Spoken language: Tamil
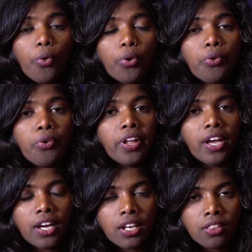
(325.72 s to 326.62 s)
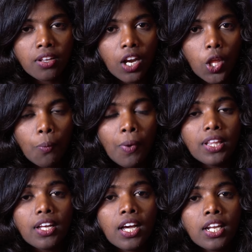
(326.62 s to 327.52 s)
ஒருவருடைய கருத்துக்களையும்
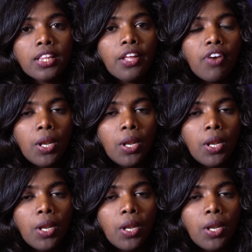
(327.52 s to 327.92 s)
அந்த கருத்தை